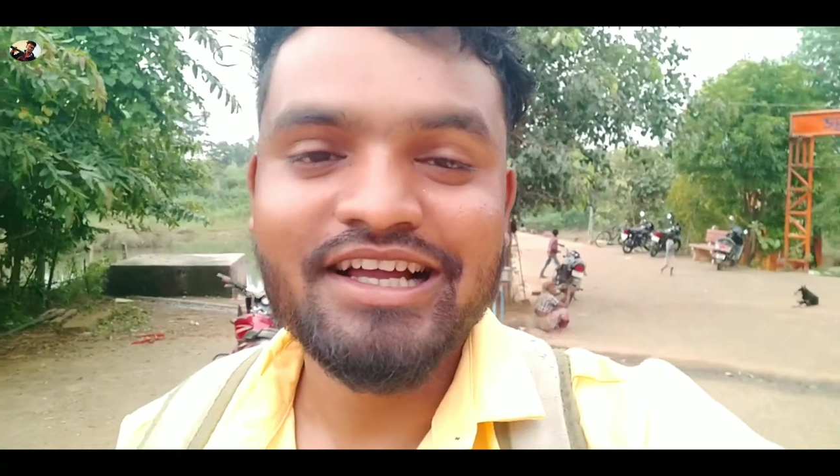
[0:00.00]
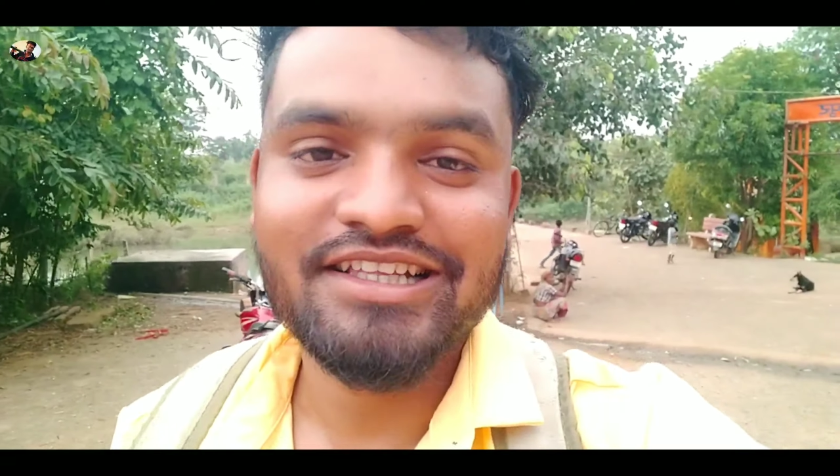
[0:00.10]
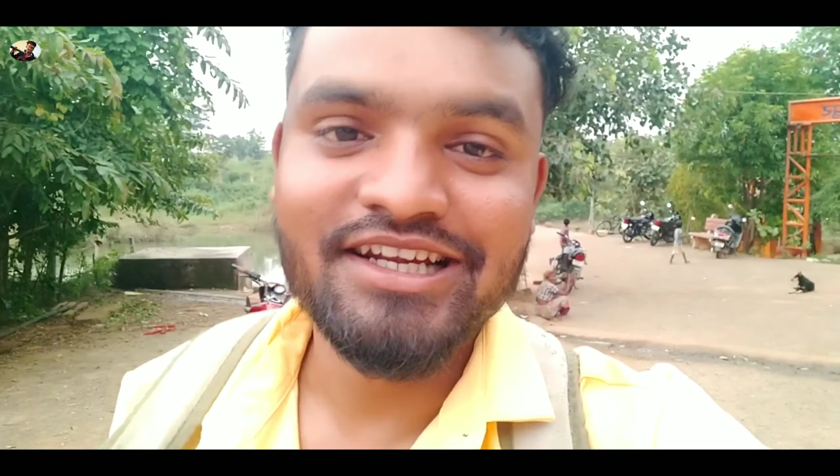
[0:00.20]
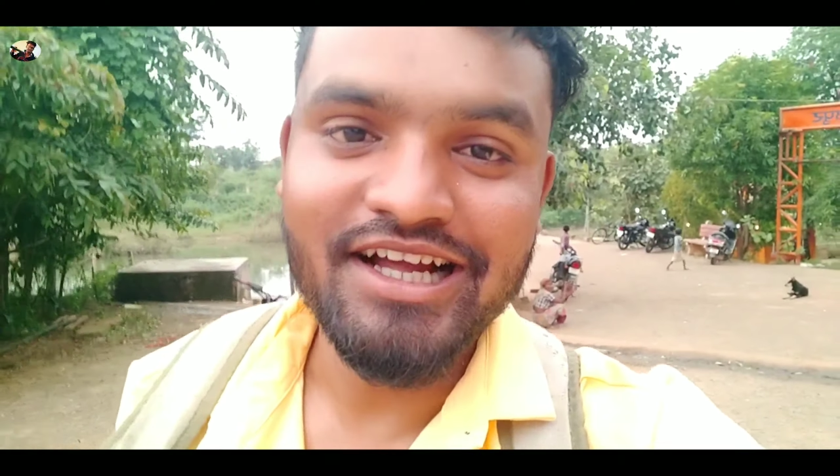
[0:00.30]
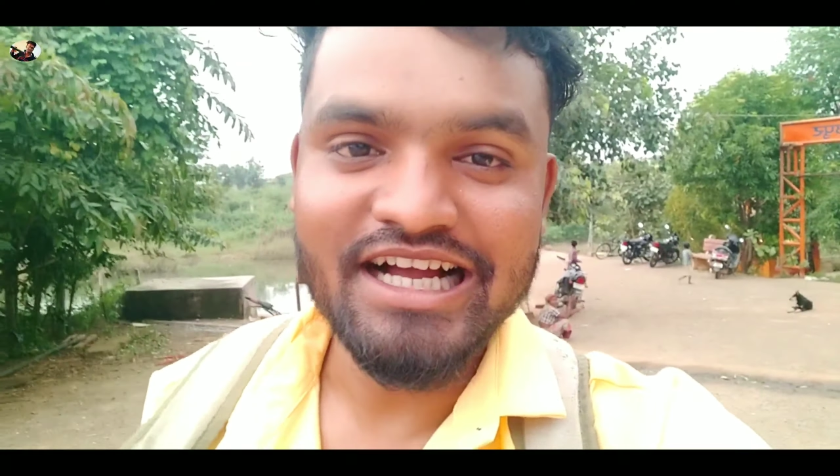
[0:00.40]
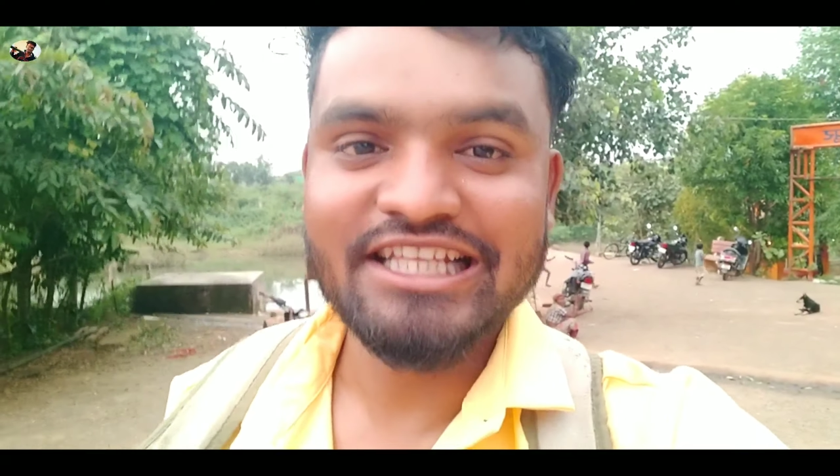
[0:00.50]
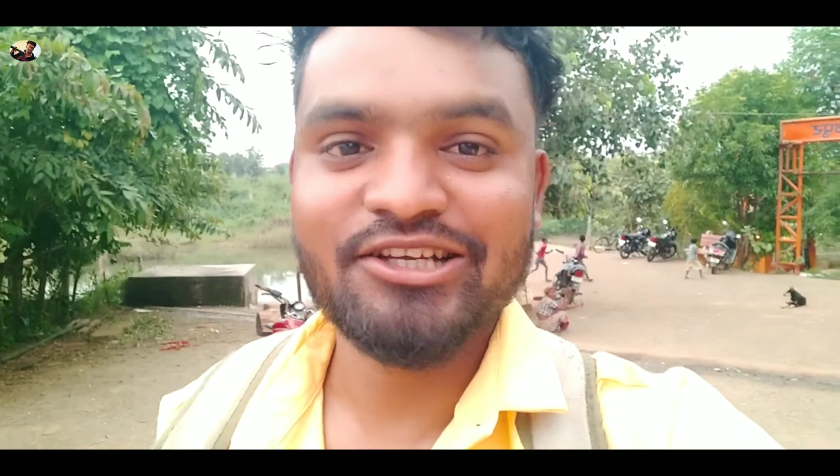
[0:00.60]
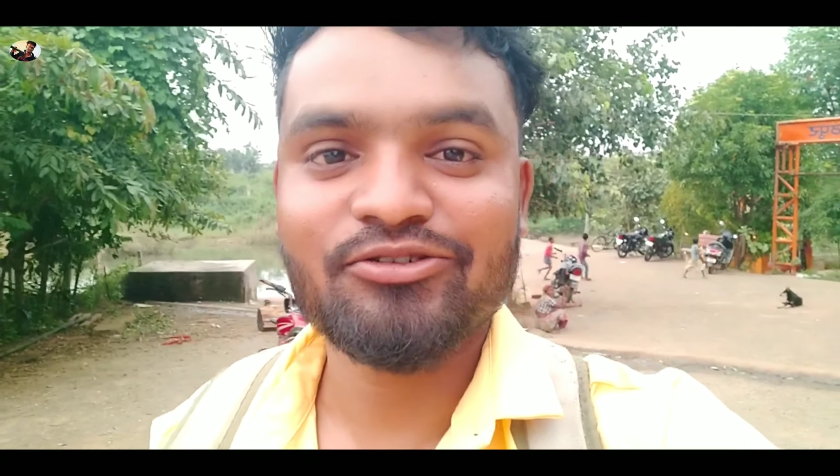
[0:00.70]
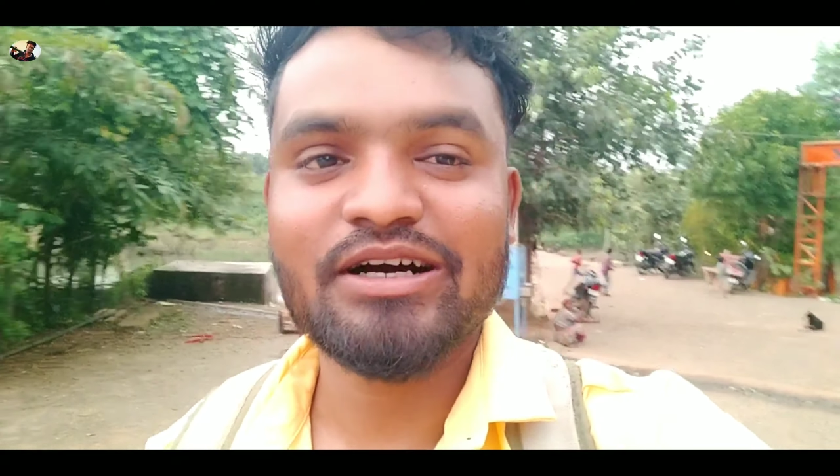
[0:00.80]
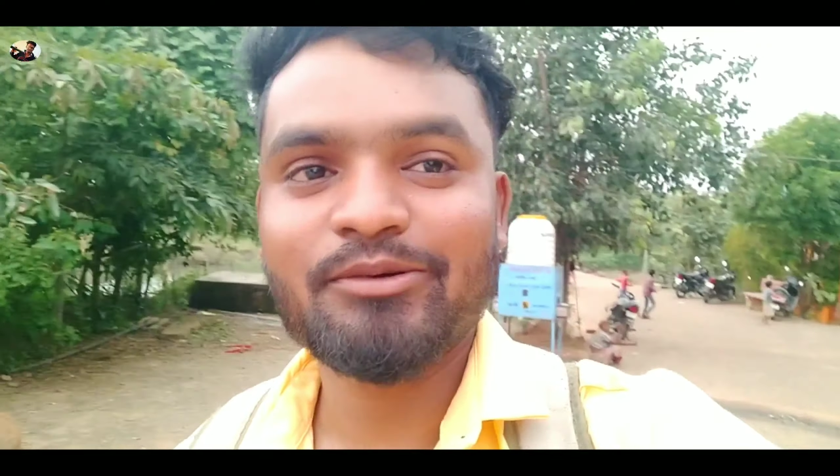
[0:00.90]
इधर आके
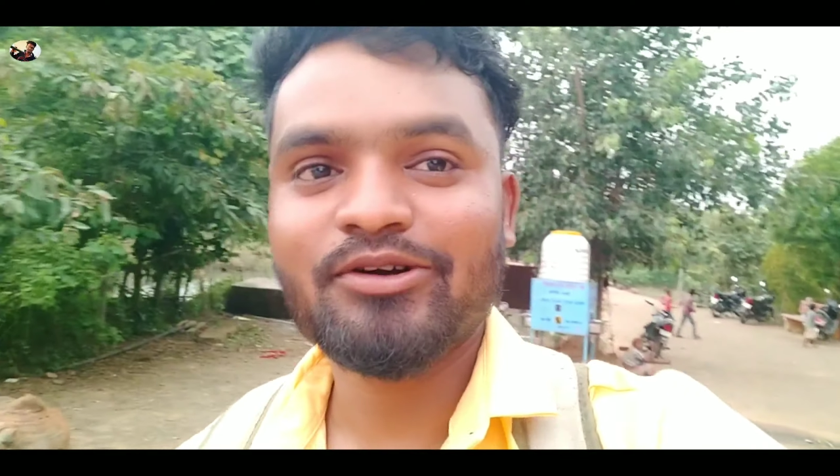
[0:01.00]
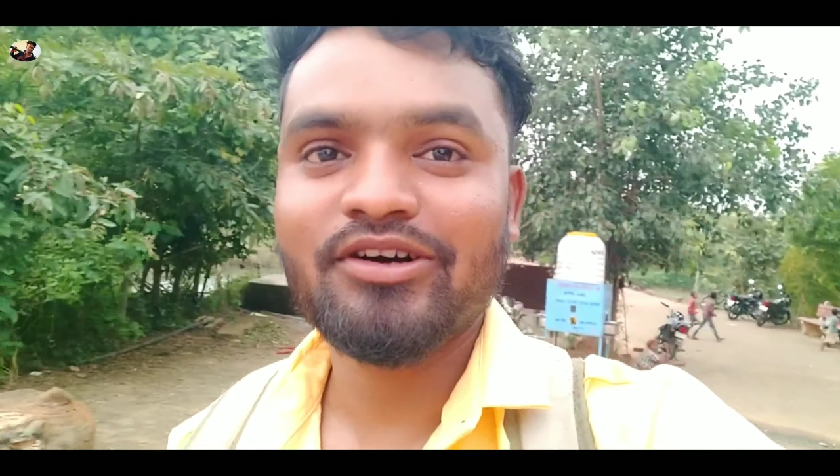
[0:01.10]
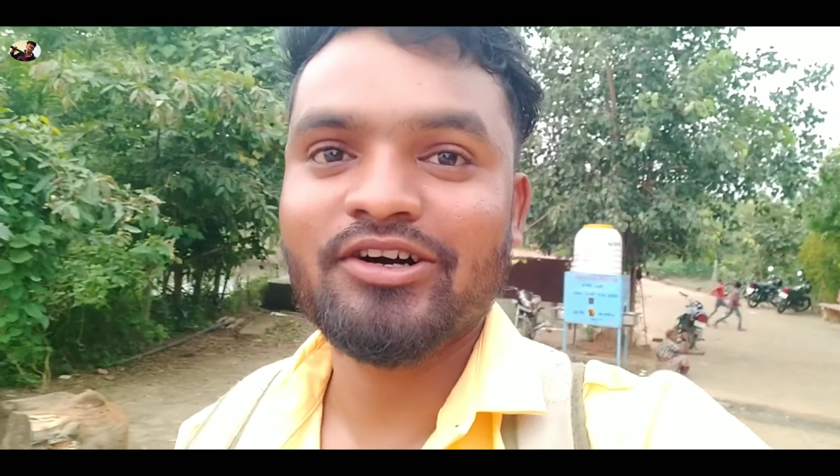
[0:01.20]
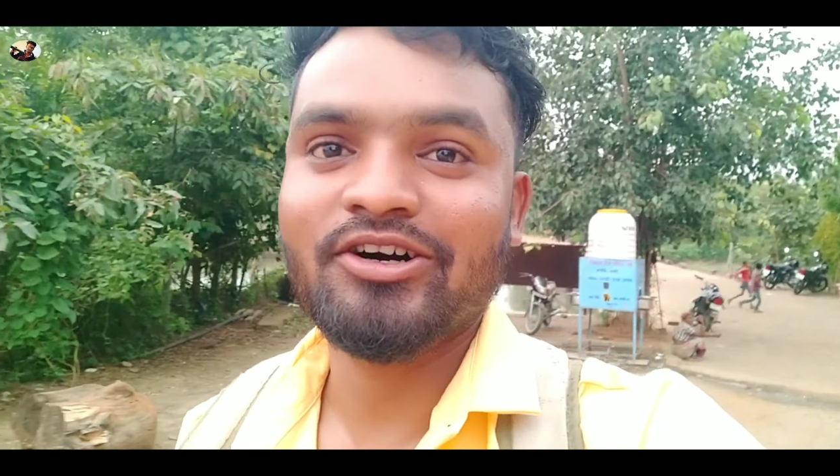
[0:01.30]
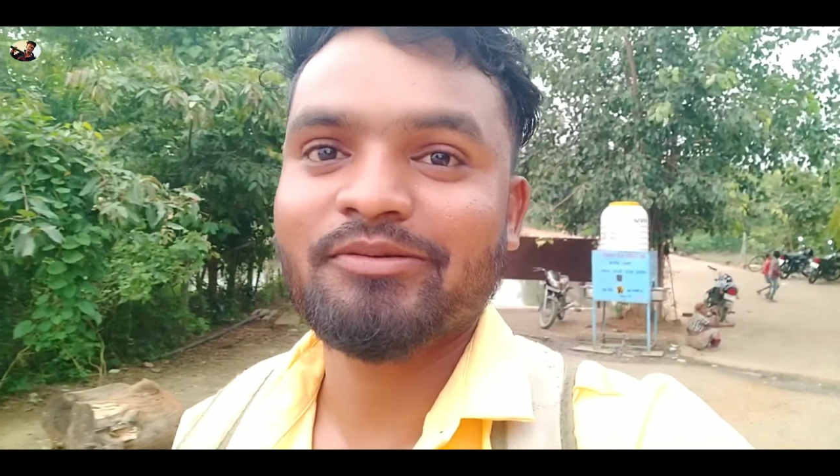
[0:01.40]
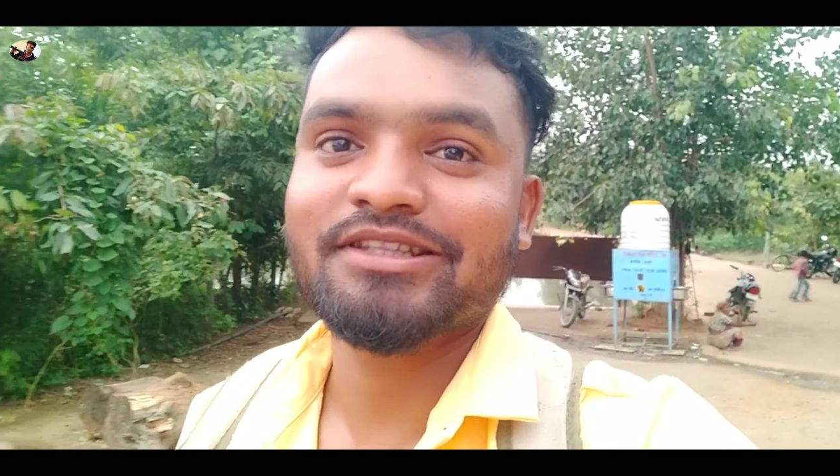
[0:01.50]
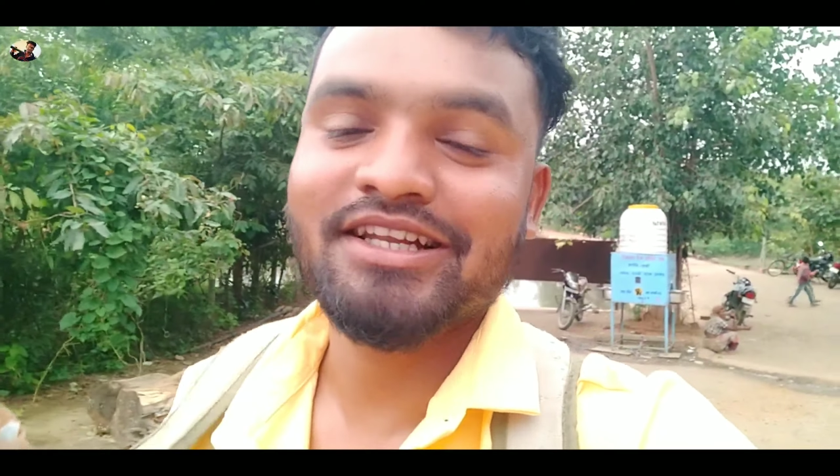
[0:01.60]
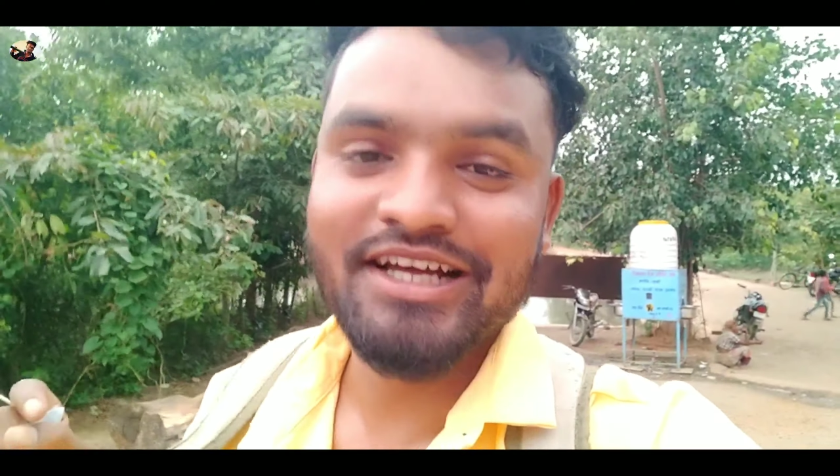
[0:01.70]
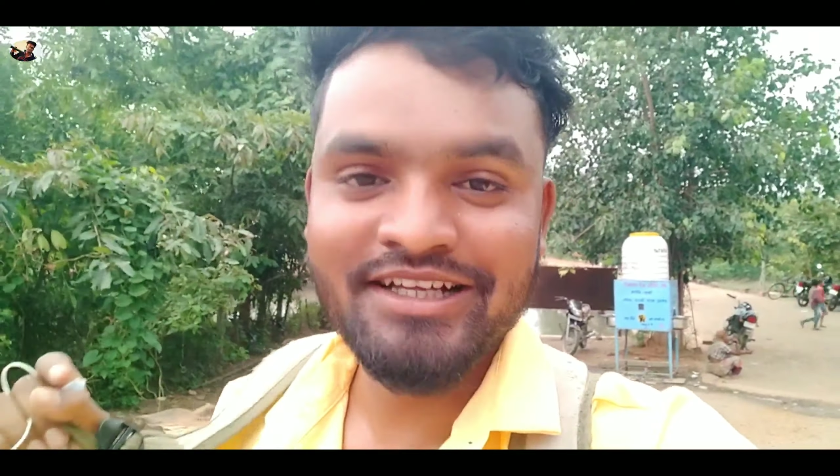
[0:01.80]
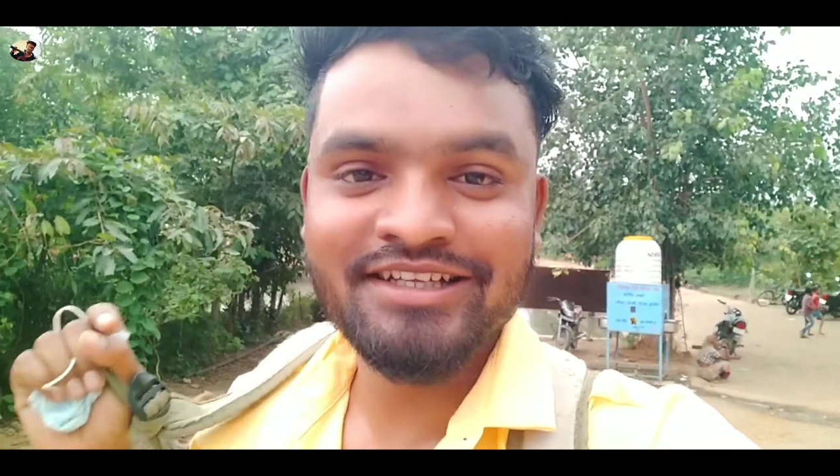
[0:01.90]
देखो आप लोग और
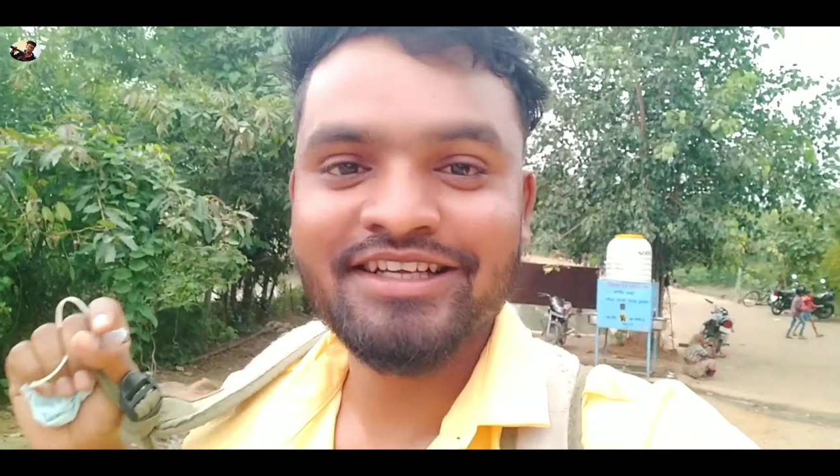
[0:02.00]
बताना